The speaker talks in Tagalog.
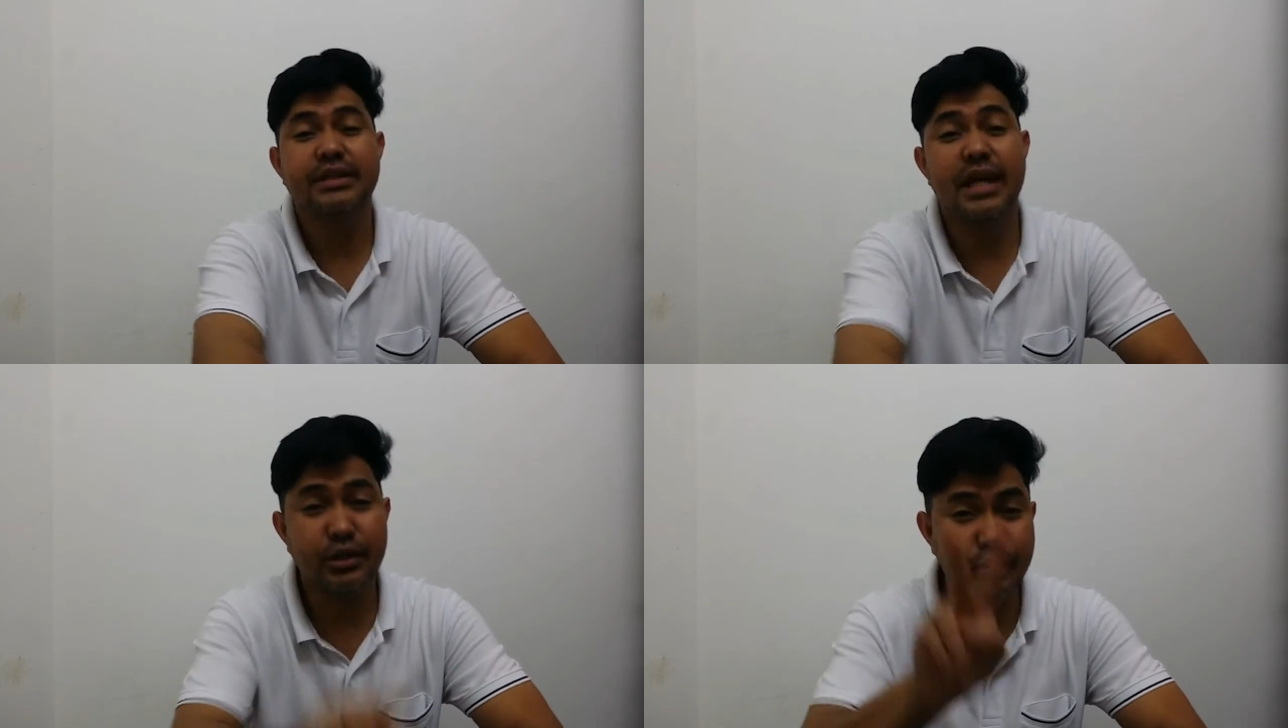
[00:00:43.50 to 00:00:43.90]

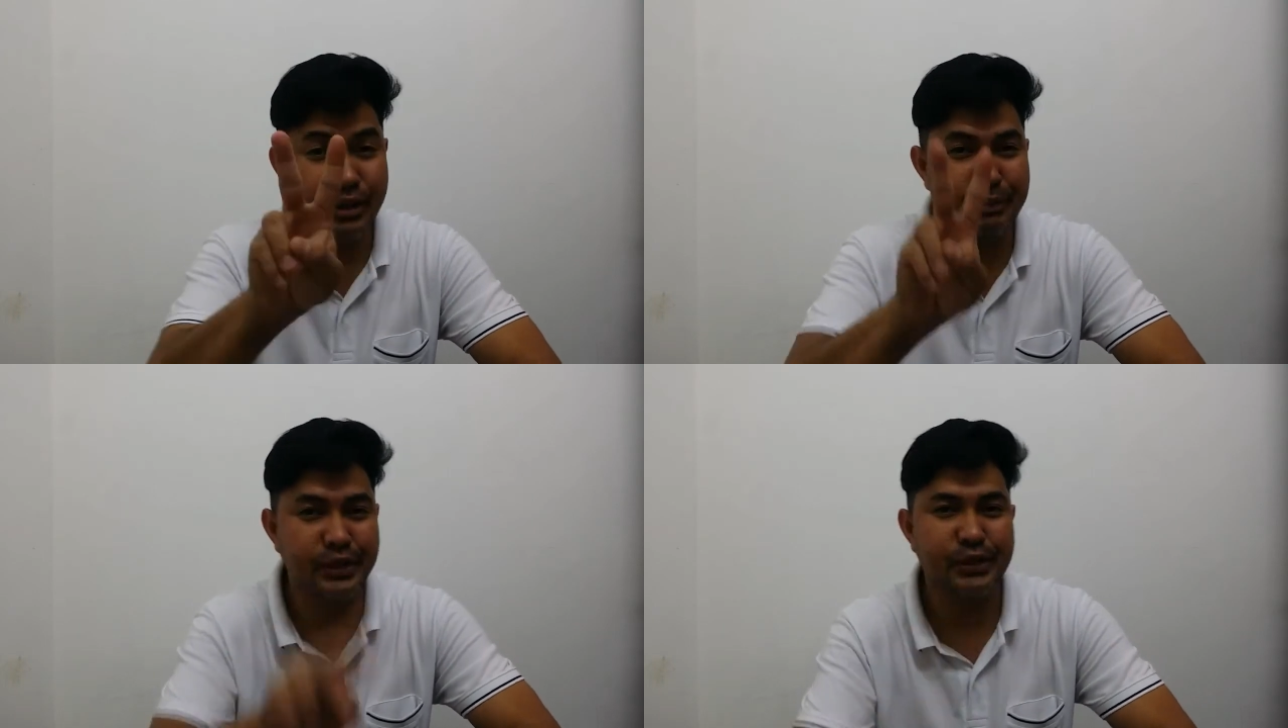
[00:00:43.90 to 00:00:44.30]
take 2
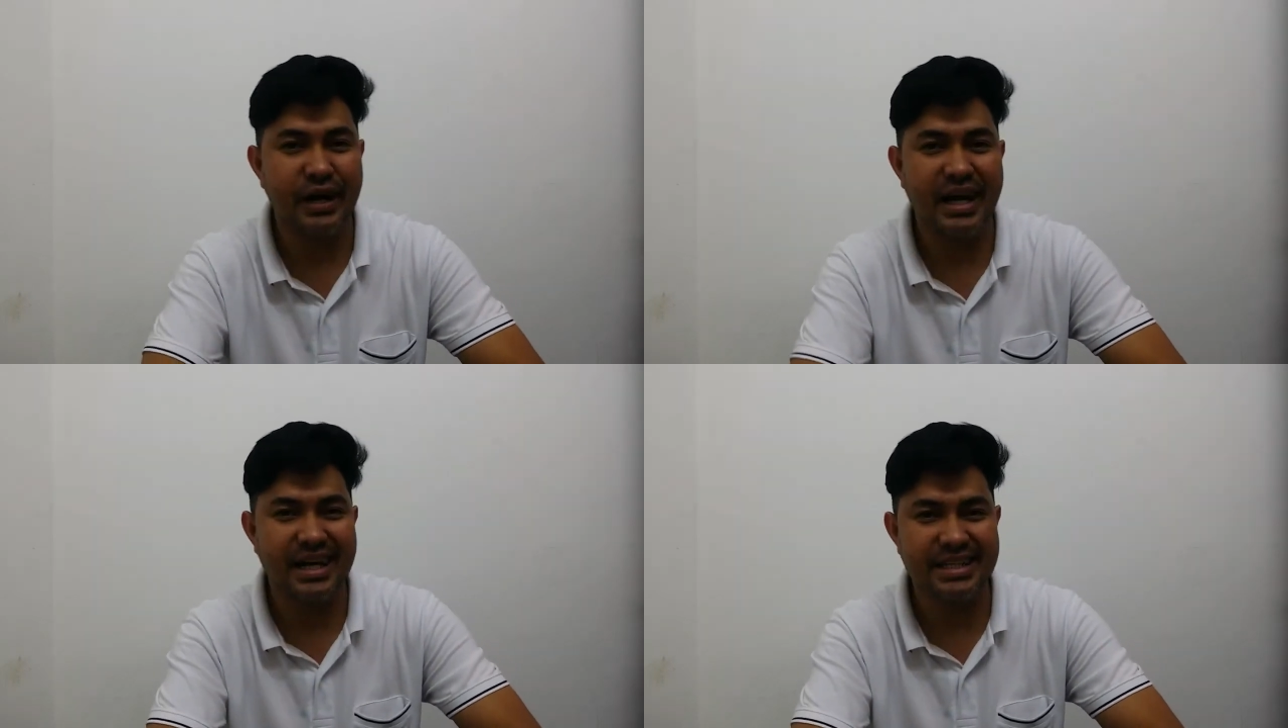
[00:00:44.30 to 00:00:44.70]
na po ito
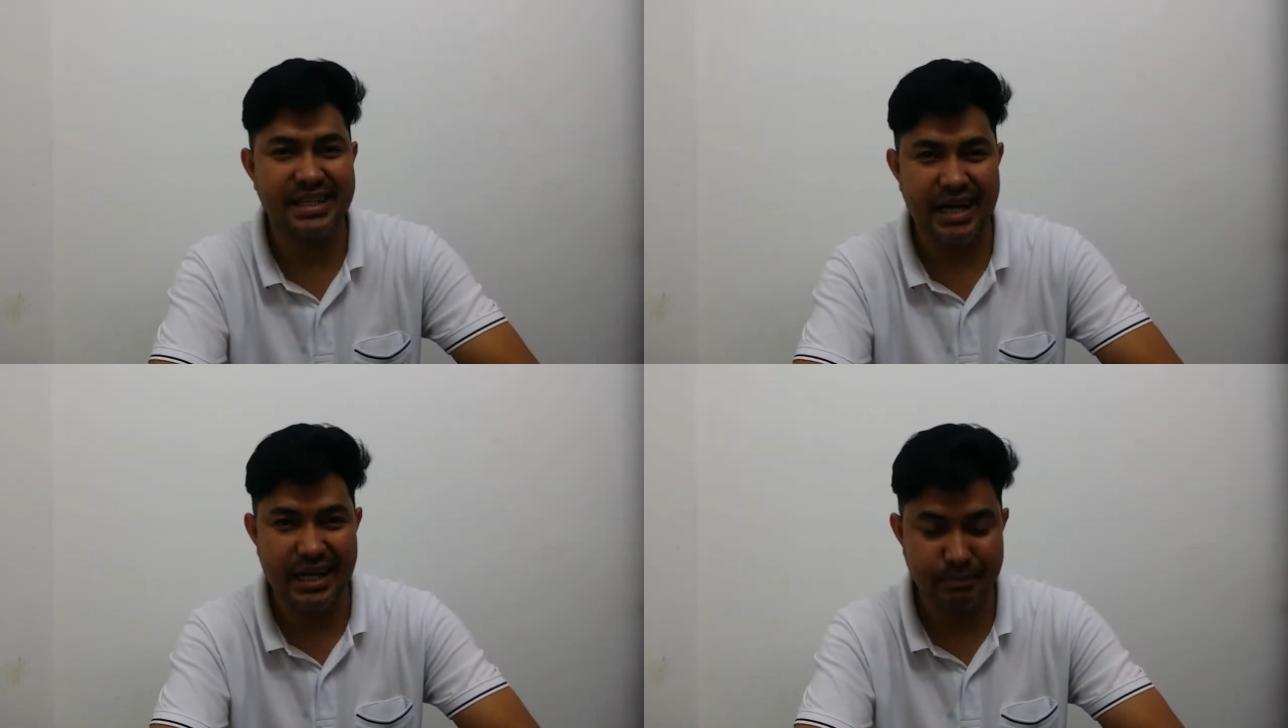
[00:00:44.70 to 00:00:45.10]
ha
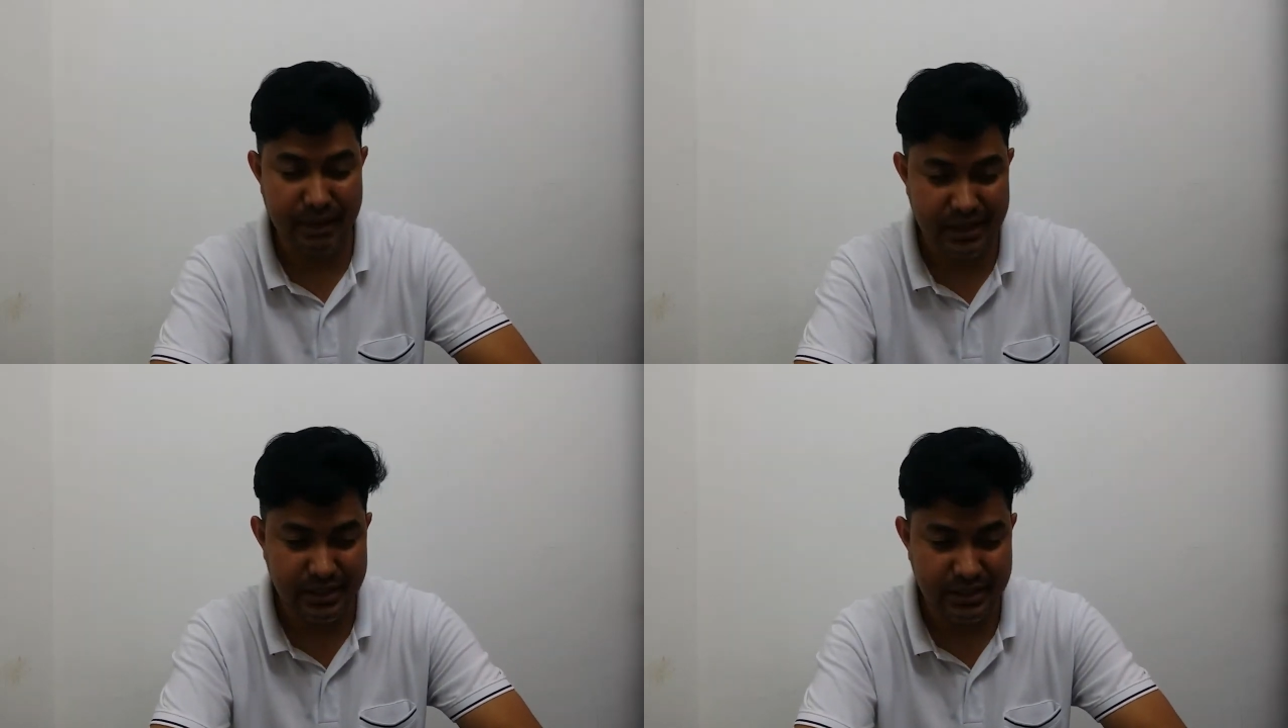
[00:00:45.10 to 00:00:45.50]
kasi
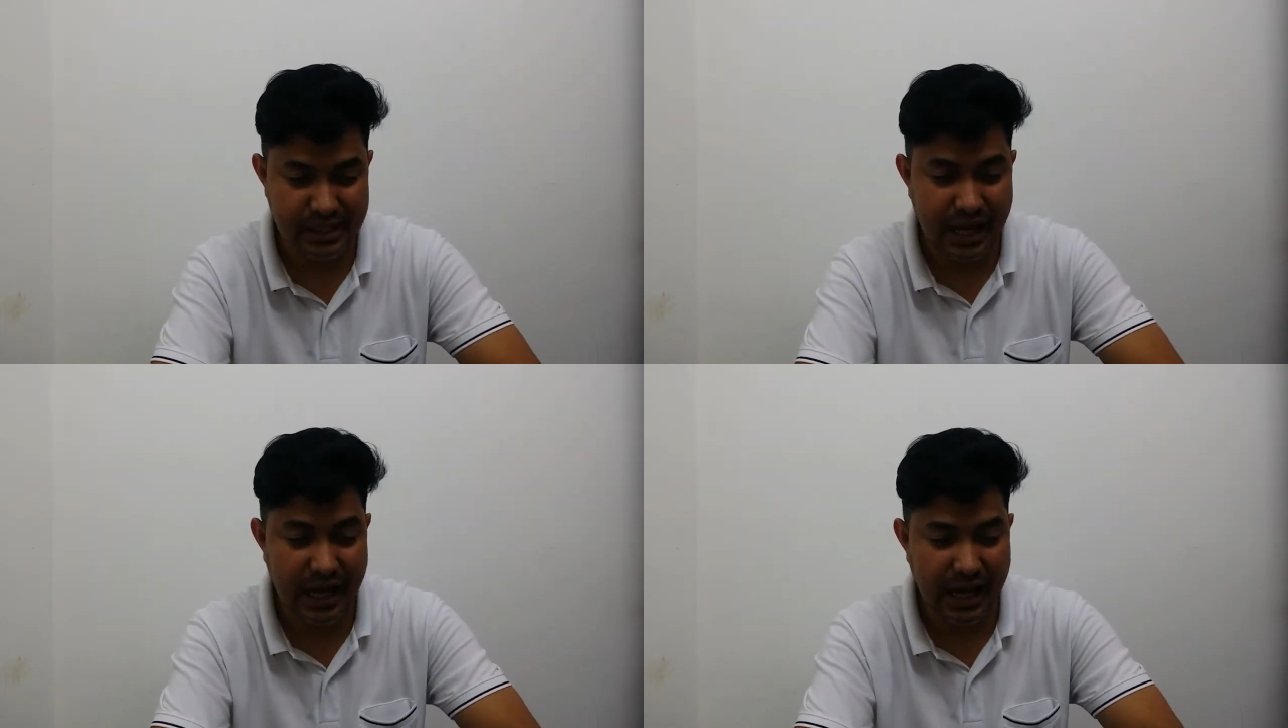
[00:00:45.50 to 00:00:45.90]

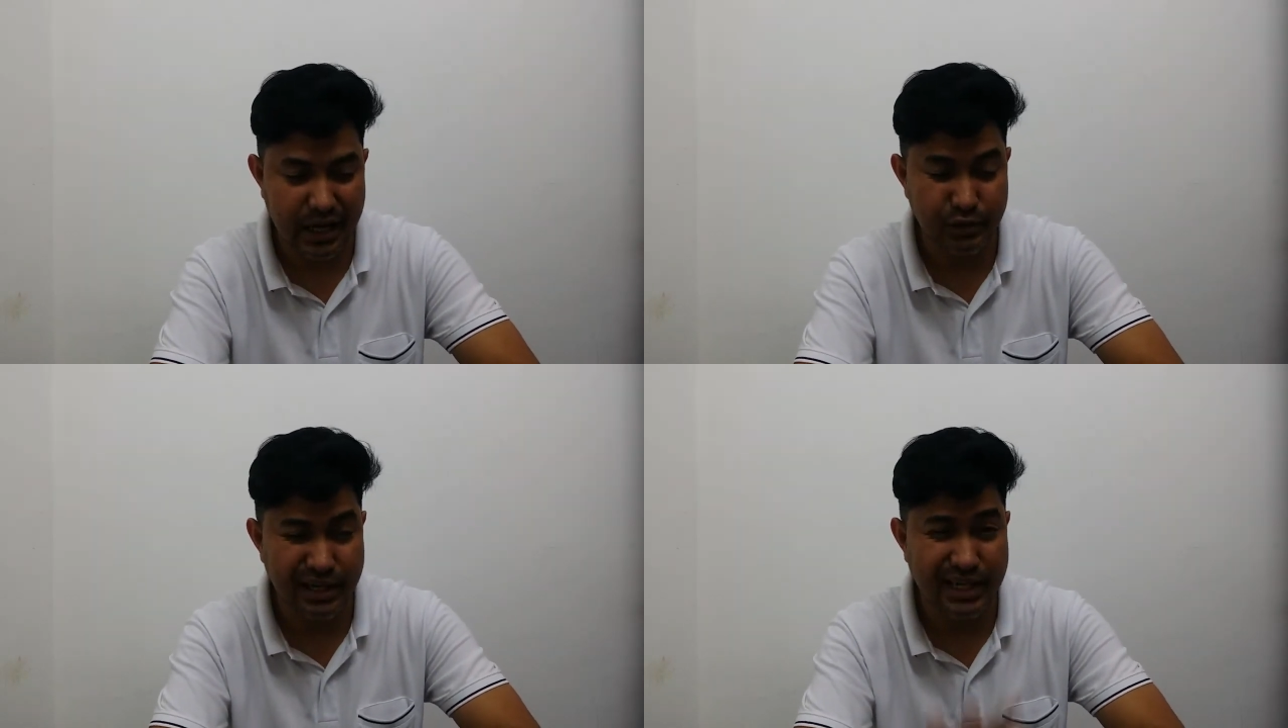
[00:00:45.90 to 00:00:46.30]
na-unbox, uh,
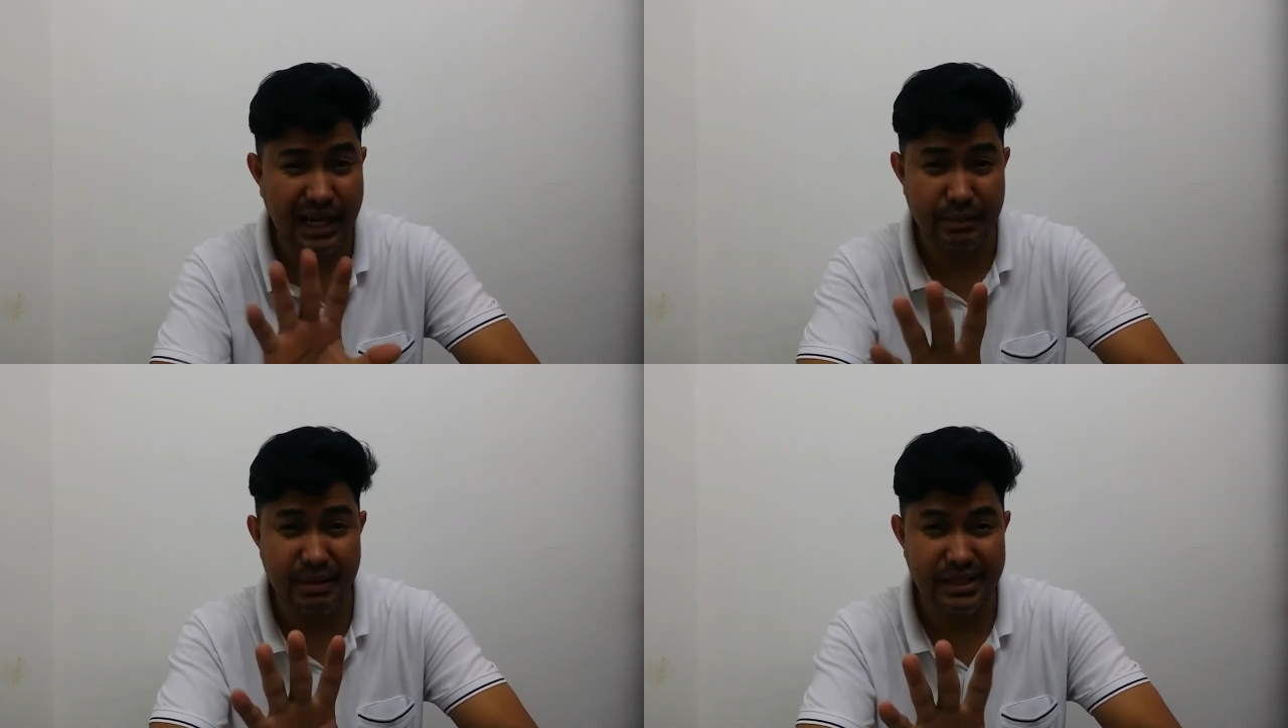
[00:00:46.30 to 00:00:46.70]
actually
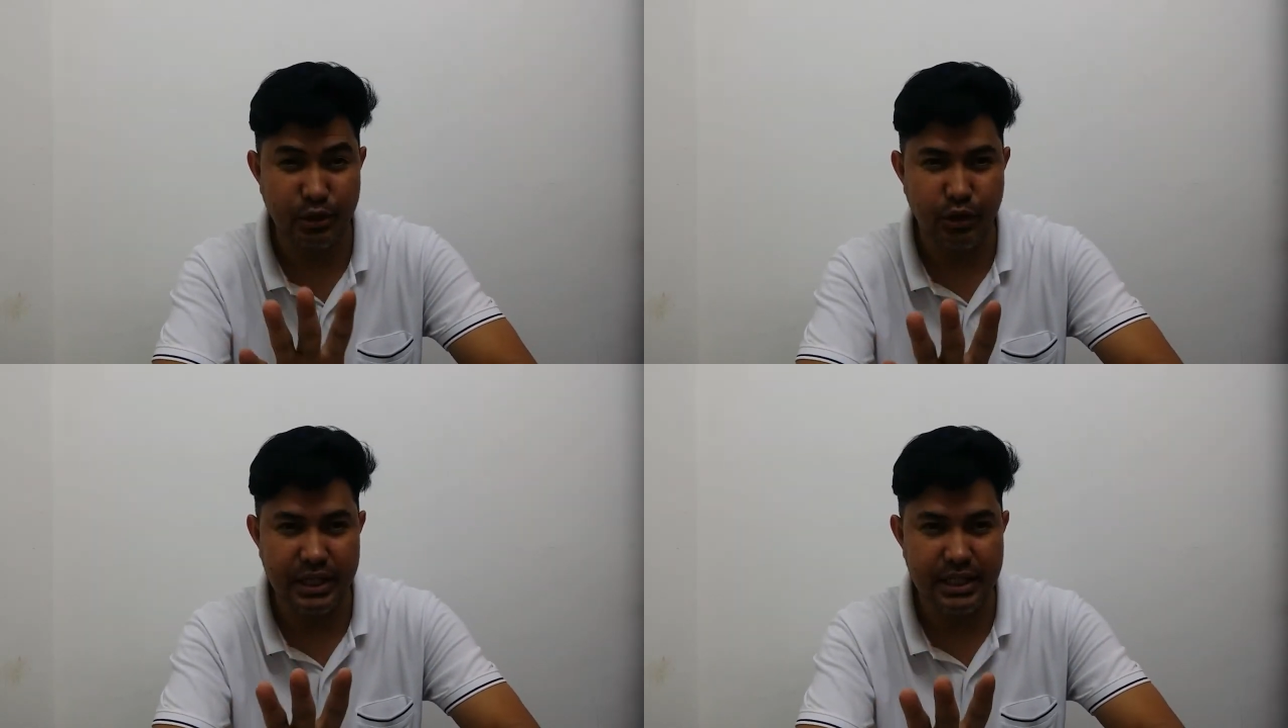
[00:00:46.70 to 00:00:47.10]
nag-unbox
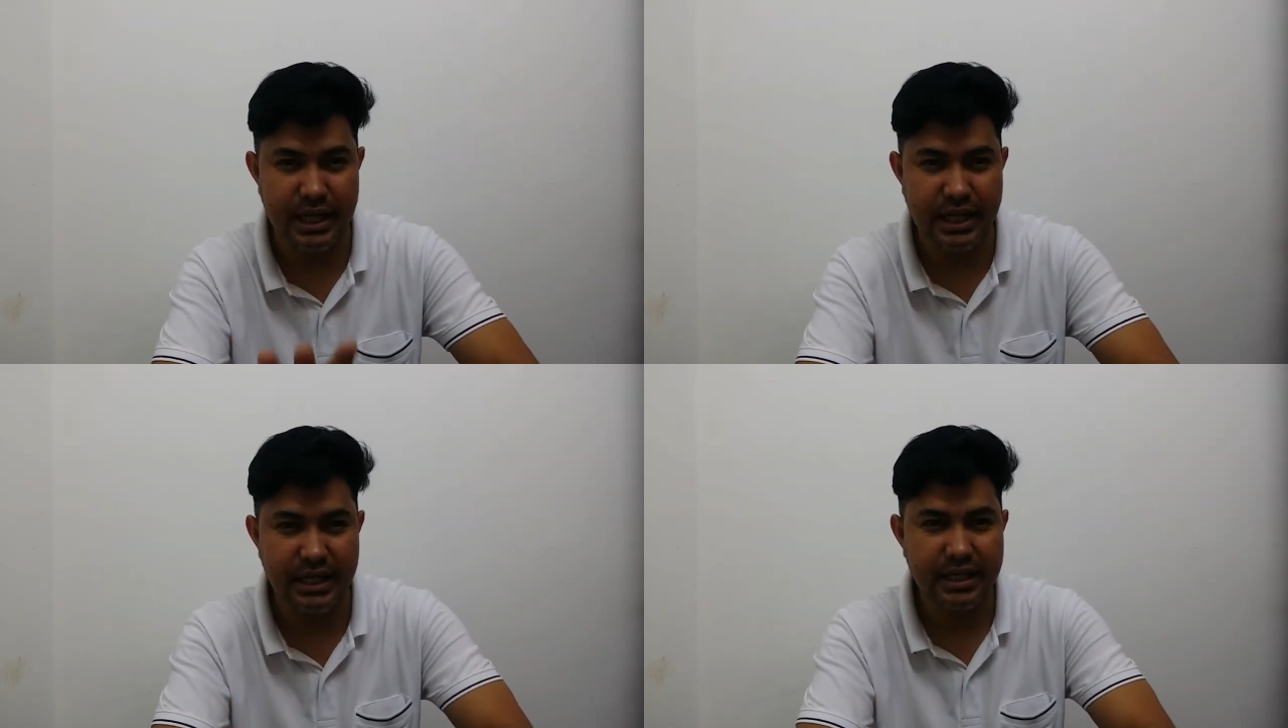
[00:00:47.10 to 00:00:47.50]
ako
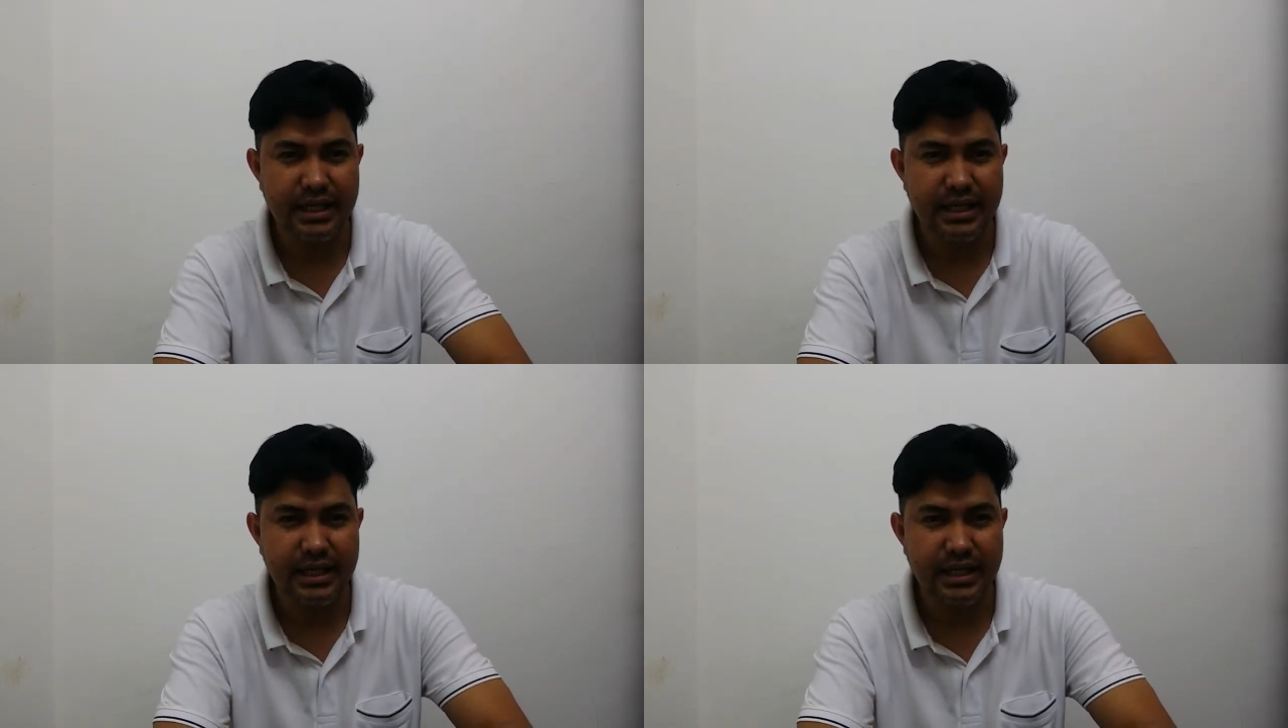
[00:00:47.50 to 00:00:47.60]
kanina.